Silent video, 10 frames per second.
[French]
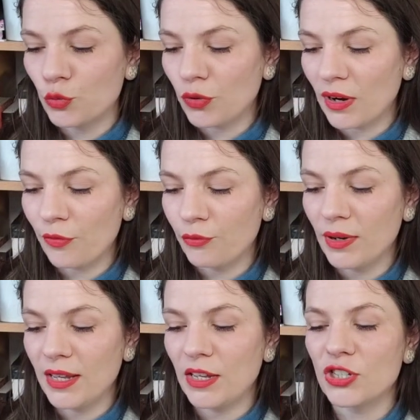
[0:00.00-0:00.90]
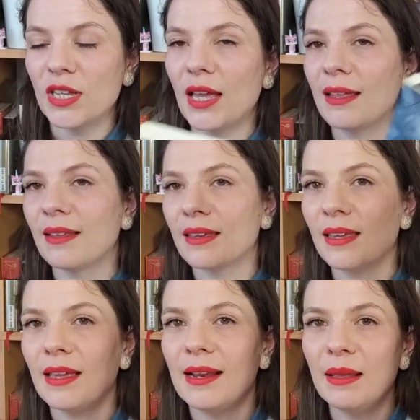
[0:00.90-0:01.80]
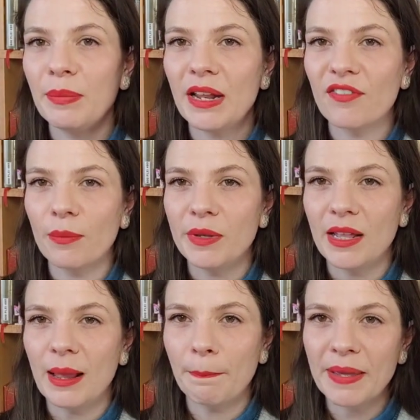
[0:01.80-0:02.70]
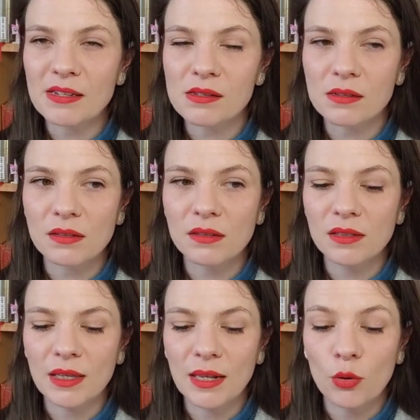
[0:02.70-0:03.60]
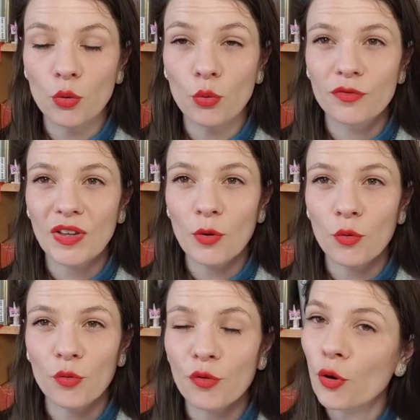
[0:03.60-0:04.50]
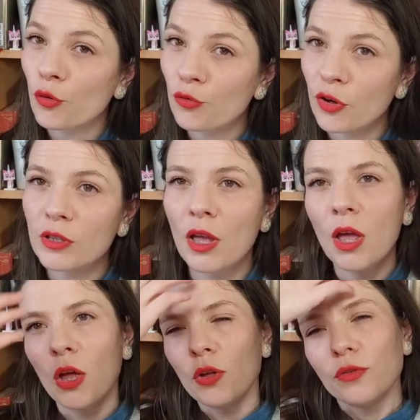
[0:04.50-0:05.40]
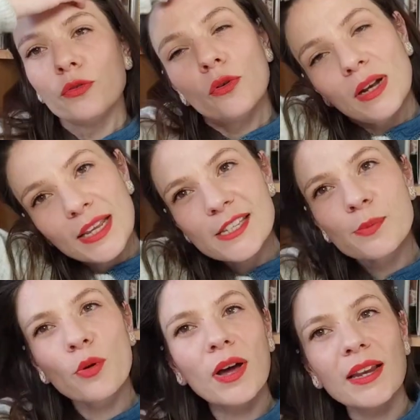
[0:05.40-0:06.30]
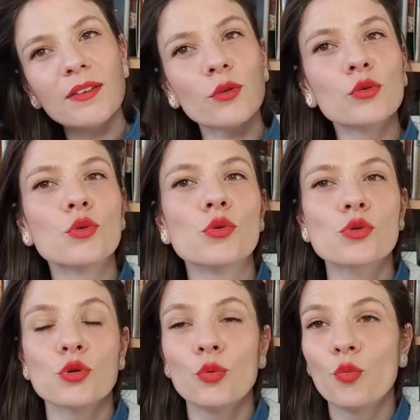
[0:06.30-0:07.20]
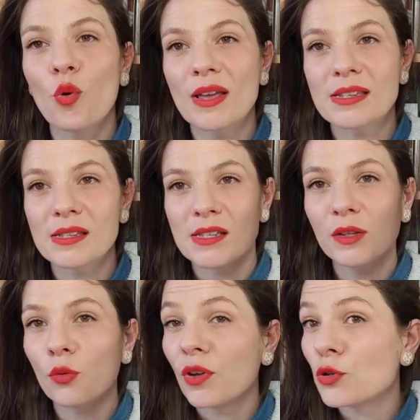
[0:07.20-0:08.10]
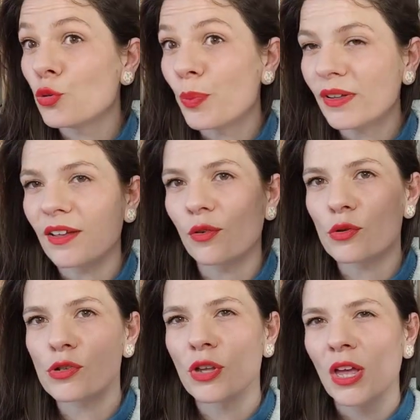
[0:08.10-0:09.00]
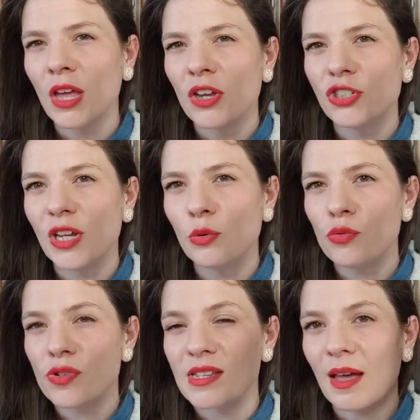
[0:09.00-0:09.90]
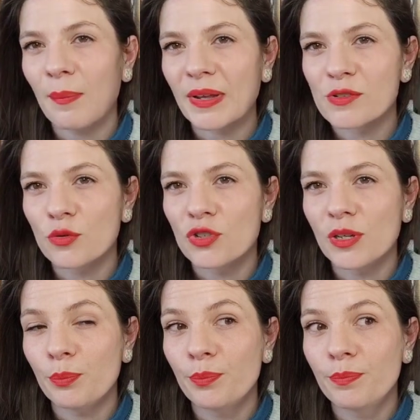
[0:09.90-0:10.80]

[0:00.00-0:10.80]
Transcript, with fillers: coup, dans la foulée, j'ai attaqué L'épée, la famine et la peste, qui est le VO francophone de l'Explora Livre de ce mois-ci. Donc oui, je suis pas en avance. J'ai lu ça parce que j'ai